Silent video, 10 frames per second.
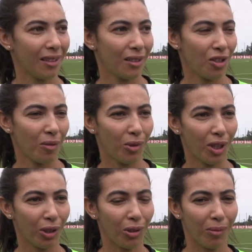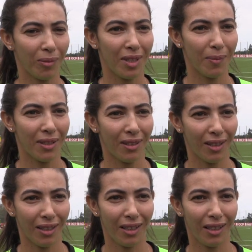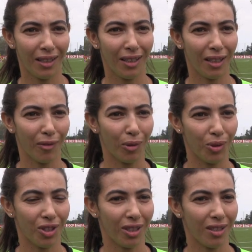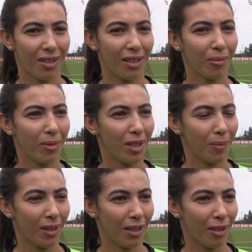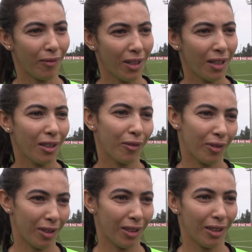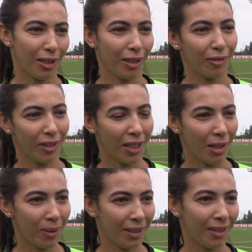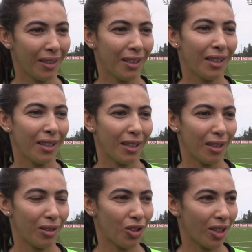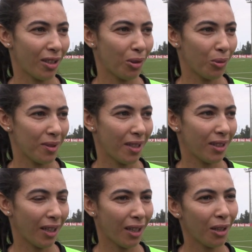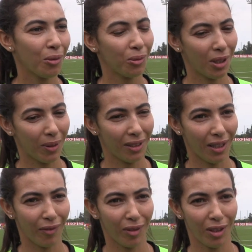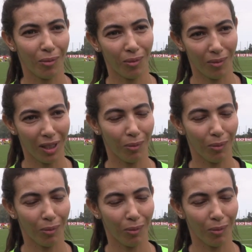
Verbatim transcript: التجمع كيدخل بالنسبه لنا حنايا كفوج ثاني بالنسبه للفار اللي في في لاكابين آه، ديجا كنا دوزنا تيغان ودابا حنا راه في هذا